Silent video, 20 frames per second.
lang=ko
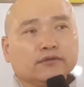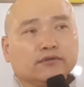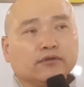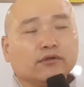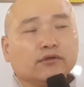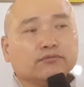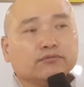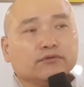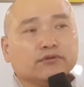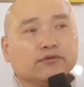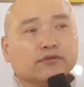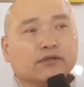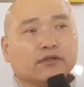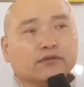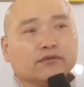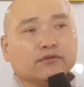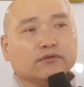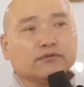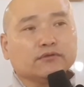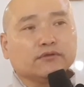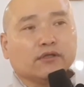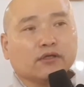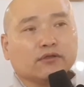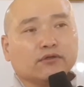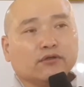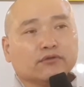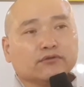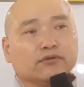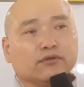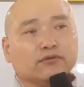여러분들께서는 이제
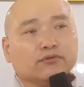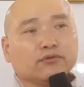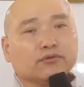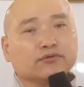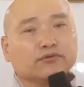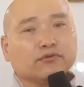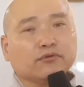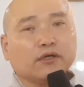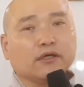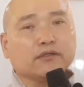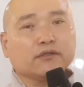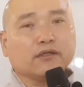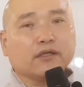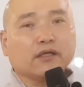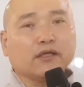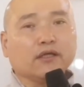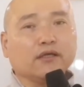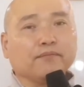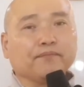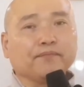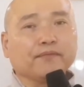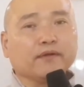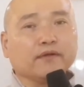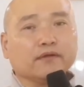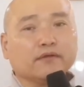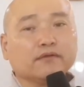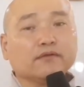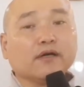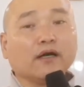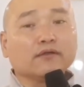경전 독송할 때
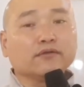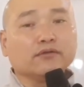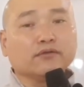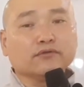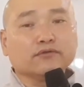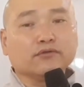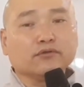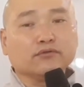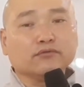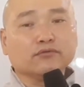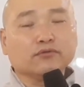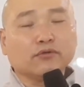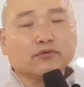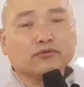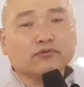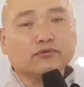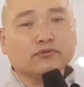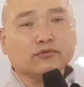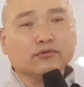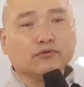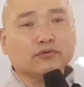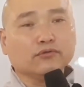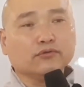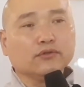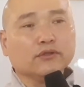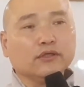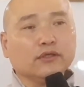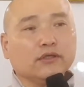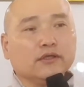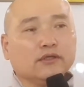금강경도
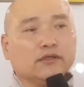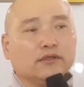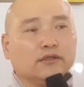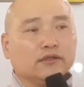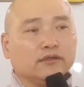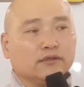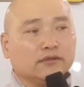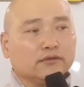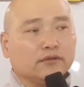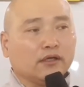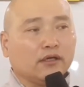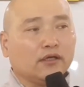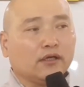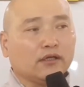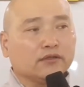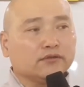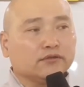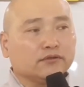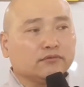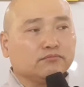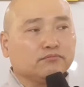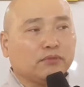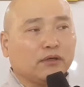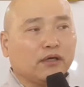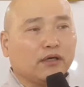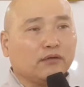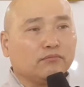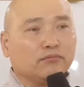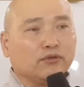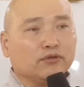그렇고
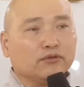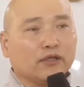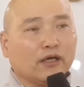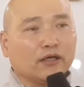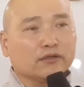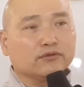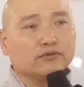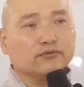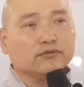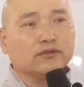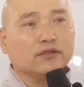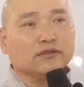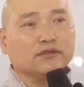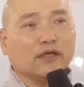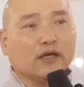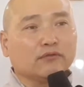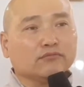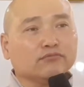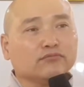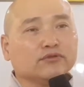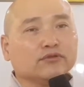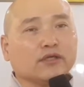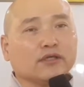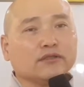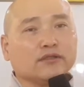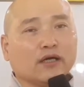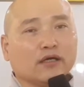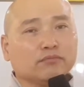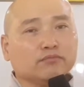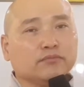테란스파, 뭐 약유생,
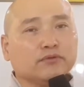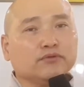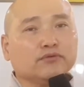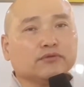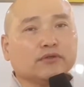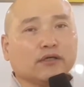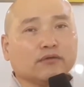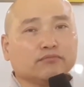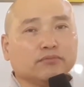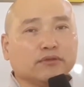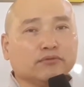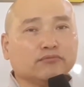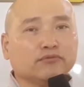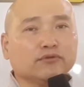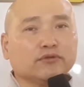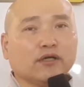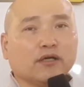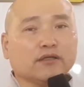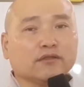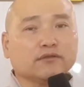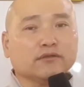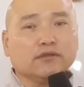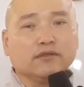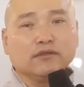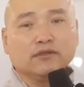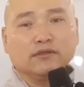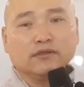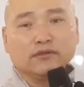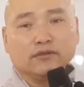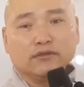약무생, 약비우상, 비무상
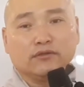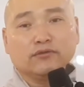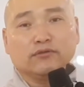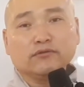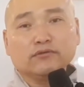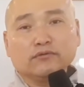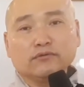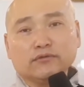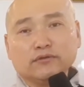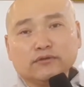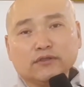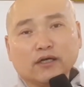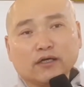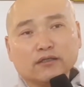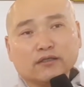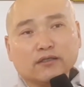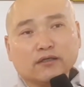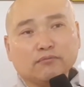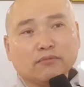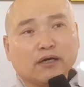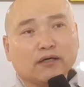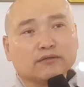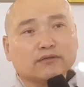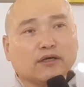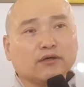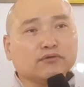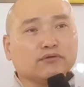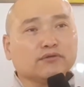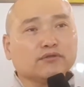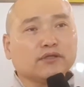이런 이야기가 막
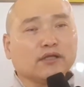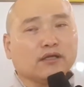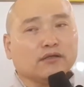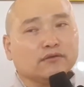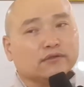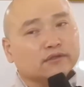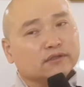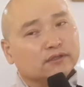나올 때